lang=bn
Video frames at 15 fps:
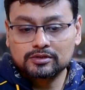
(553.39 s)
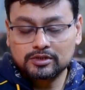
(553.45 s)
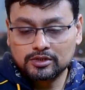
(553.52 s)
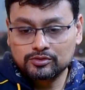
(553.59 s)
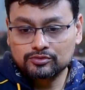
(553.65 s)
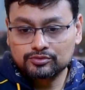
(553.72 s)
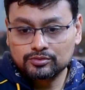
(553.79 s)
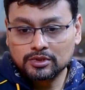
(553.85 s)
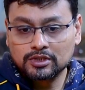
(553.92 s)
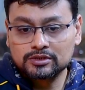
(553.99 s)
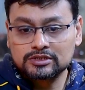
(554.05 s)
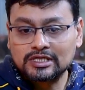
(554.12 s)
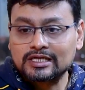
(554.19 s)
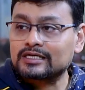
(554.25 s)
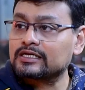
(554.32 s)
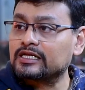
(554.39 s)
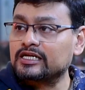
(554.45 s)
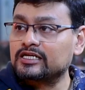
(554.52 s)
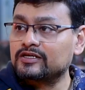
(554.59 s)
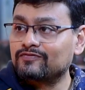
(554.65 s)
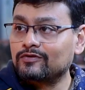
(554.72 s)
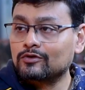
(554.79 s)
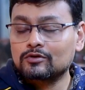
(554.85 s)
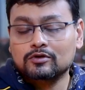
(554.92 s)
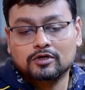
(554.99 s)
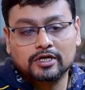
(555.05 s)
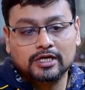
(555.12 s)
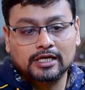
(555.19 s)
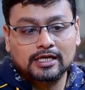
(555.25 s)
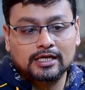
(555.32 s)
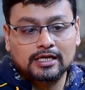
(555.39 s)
দেখো যারা ক্রিয়েটিভ লোক হয়